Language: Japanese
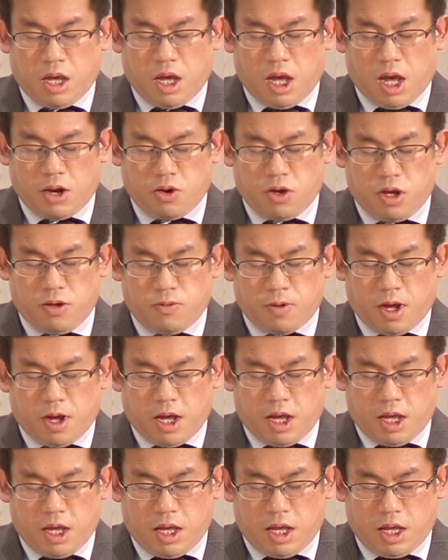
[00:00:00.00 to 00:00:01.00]
あるい
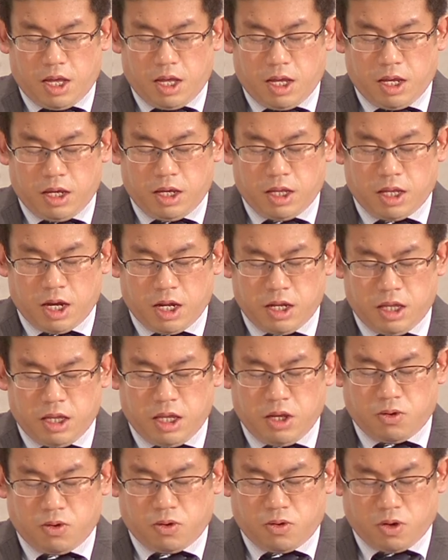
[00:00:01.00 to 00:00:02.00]
は左
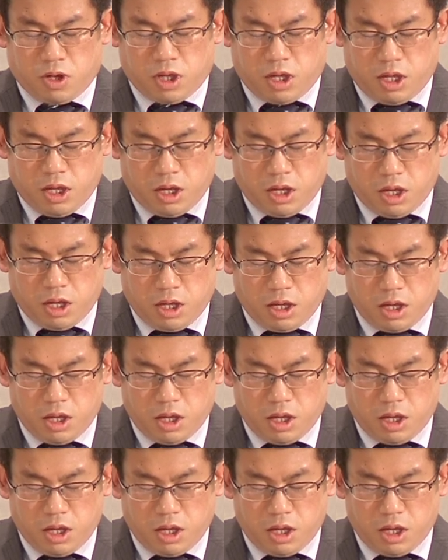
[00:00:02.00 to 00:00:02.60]
に行くとき、